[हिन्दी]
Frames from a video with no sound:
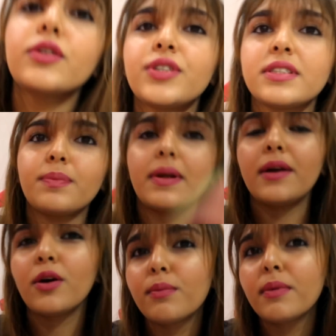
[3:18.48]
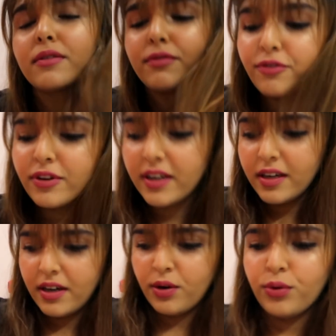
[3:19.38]
शी इज़ अप्लाइड ऑन माई
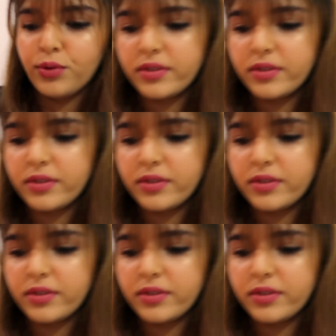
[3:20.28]
फीट आई डोंट नो